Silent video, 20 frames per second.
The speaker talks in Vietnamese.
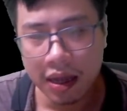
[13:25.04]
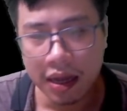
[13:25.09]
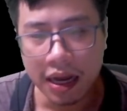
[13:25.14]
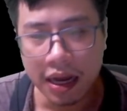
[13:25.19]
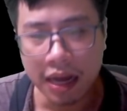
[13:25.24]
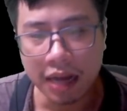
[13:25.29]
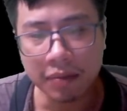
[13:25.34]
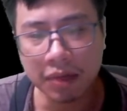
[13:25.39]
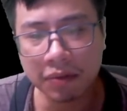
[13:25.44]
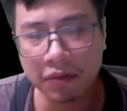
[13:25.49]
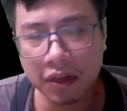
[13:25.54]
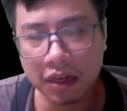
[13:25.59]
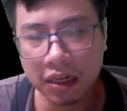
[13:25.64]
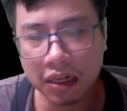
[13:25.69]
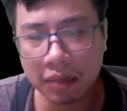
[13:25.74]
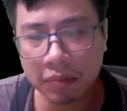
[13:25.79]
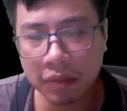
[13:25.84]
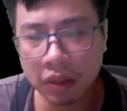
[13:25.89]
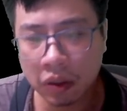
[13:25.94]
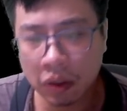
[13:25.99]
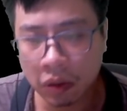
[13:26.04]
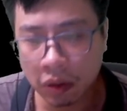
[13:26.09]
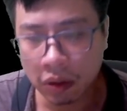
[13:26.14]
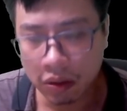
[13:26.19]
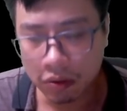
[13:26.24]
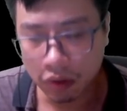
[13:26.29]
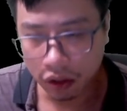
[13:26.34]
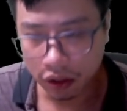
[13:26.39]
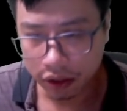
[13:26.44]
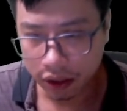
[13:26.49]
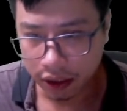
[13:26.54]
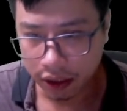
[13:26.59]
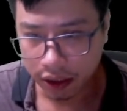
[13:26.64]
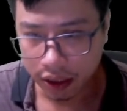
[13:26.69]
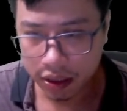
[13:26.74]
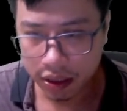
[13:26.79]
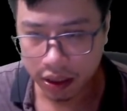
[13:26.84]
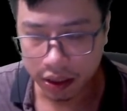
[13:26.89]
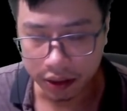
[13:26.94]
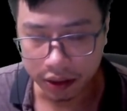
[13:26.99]
Hai mắt Vương Lâm mơ hồ không còn nhìn
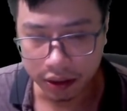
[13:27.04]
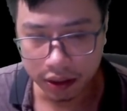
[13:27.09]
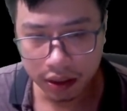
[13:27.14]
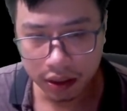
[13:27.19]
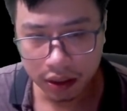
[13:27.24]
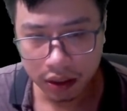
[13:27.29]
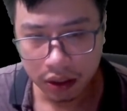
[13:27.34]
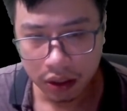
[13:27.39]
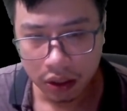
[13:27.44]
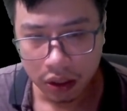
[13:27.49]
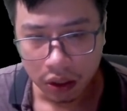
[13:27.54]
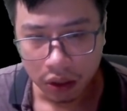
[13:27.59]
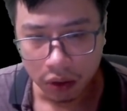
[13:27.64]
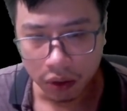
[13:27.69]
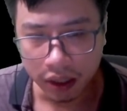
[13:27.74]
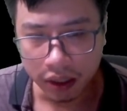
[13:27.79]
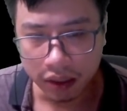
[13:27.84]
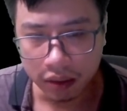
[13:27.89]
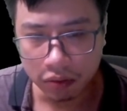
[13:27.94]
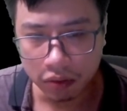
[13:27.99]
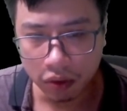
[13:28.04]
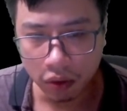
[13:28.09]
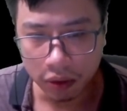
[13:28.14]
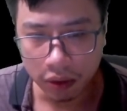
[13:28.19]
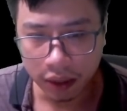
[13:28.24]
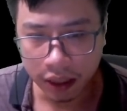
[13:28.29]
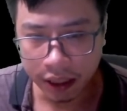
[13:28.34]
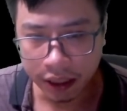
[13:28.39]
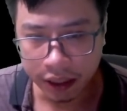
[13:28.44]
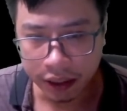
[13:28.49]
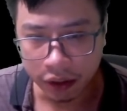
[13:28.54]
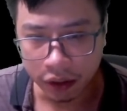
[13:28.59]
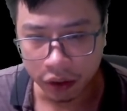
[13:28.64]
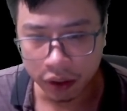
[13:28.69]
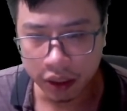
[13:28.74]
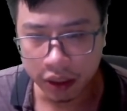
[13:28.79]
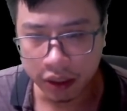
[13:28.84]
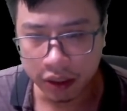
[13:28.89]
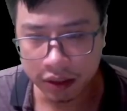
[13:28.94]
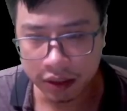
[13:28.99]
thấy gì nữa. Loại thống khổ này nói
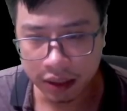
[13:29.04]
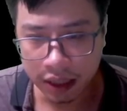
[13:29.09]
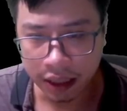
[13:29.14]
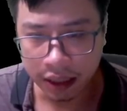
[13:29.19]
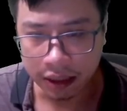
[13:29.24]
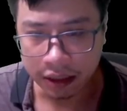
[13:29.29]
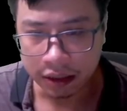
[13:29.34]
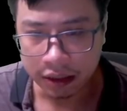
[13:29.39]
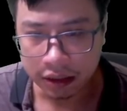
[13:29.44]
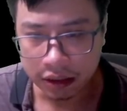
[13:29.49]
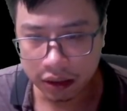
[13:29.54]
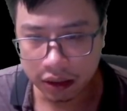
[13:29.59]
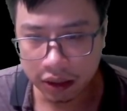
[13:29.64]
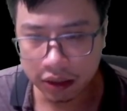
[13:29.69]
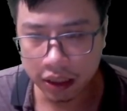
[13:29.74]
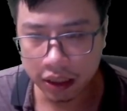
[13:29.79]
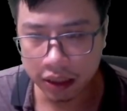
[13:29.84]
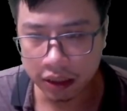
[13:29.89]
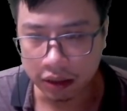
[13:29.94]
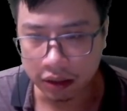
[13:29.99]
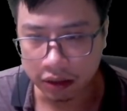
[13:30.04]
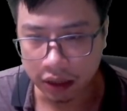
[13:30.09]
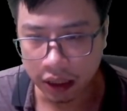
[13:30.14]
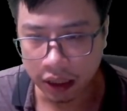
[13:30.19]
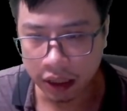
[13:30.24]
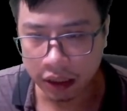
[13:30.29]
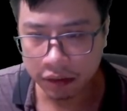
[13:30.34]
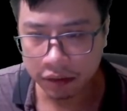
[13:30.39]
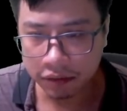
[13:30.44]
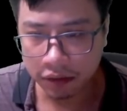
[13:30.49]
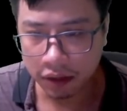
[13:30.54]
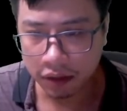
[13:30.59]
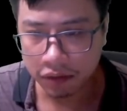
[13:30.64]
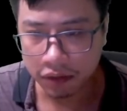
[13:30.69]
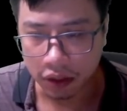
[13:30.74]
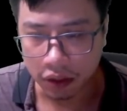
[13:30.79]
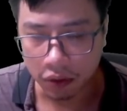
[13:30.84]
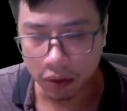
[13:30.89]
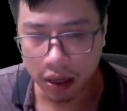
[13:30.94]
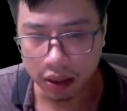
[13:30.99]
thì đơn giản, nhưng trên thực tế vẫn
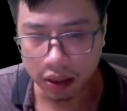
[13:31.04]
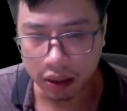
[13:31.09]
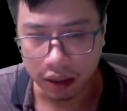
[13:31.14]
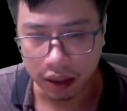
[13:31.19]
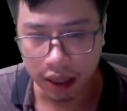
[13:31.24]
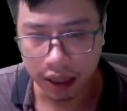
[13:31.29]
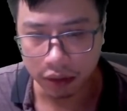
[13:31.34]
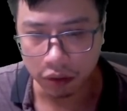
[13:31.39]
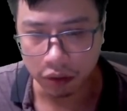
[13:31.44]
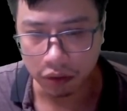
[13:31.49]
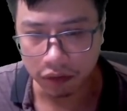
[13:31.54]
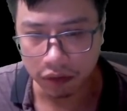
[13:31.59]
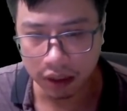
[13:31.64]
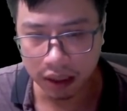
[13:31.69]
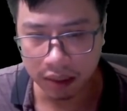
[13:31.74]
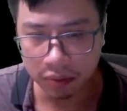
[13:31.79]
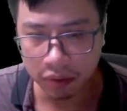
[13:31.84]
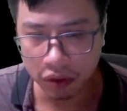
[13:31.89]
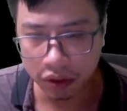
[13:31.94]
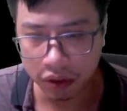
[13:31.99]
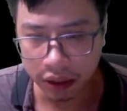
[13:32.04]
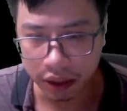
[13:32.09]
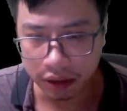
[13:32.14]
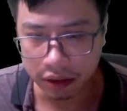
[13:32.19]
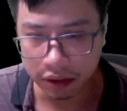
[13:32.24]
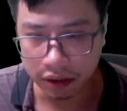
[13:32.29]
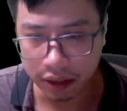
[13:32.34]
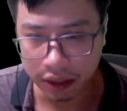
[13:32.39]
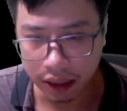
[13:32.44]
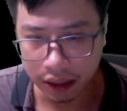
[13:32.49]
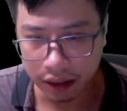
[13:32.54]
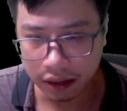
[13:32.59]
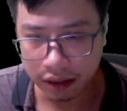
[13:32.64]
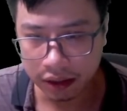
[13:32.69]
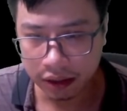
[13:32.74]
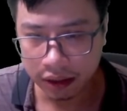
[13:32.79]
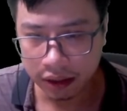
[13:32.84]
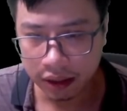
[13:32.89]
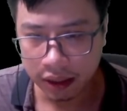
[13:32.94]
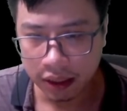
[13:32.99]
vượt qua cực hạn của Vương Lâm có thể thừa nhận.
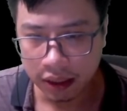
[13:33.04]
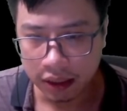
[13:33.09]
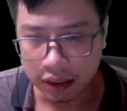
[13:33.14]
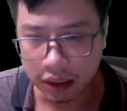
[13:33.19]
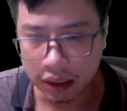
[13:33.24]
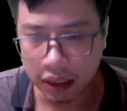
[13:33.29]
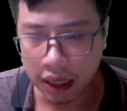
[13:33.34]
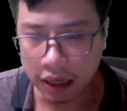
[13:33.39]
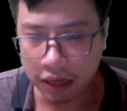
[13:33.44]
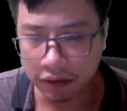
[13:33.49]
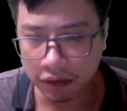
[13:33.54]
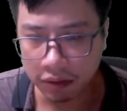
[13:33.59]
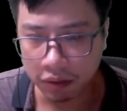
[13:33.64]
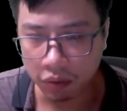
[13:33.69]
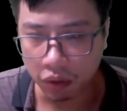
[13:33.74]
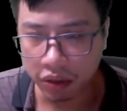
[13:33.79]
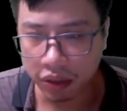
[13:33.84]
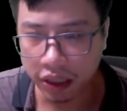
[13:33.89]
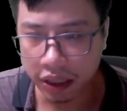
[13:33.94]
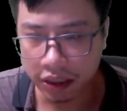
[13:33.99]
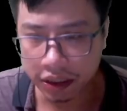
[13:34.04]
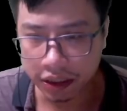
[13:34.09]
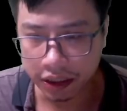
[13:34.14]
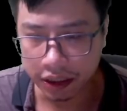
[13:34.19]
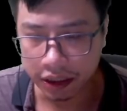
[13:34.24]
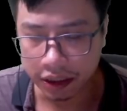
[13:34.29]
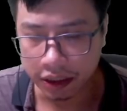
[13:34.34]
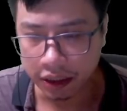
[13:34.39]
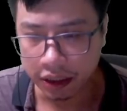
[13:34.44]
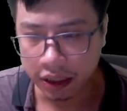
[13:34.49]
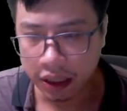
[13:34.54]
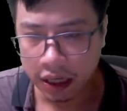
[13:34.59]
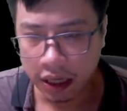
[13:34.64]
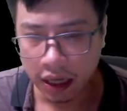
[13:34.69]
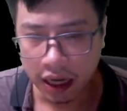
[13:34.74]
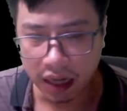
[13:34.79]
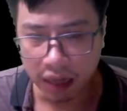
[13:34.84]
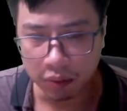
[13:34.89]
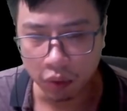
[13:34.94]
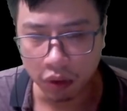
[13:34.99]
Nhưng hắn vẫn muốn kiên trì,
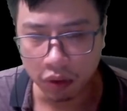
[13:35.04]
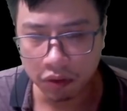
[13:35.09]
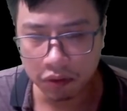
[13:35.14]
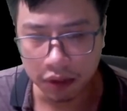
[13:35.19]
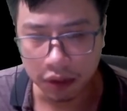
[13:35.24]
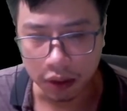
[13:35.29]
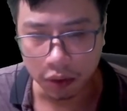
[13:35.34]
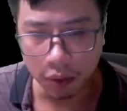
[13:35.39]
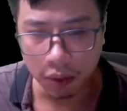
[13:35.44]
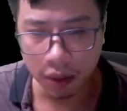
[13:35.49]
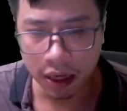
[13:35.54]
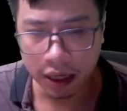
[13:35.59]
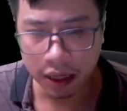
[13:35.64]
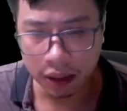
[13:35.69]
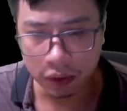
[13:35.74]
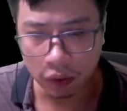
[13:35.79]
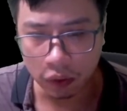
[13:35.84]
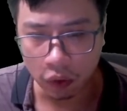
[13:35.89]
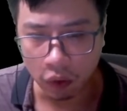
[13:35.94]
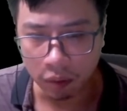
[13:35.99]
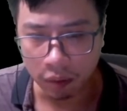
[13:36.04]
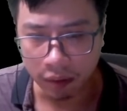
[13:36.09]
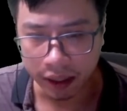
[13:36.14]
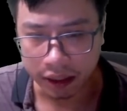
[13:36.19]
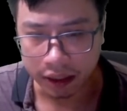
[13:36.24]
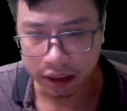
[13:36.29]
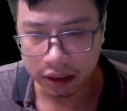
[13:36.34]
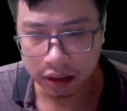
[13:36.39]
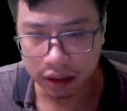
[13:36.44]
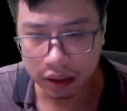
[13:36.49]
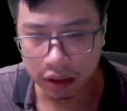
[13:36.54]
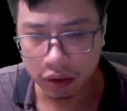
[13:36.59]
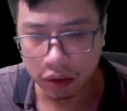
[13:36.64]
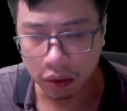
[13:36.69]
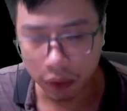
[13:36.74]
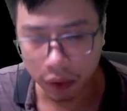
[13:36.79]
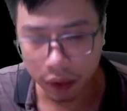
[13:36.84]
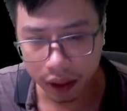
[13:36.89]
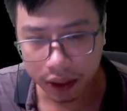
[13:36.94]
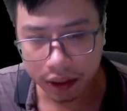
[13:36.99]
hắn muốn vượt qua cổ mạch thương
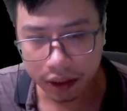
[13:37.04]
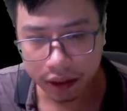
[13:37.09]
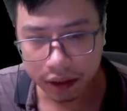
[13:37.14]
khung huyết.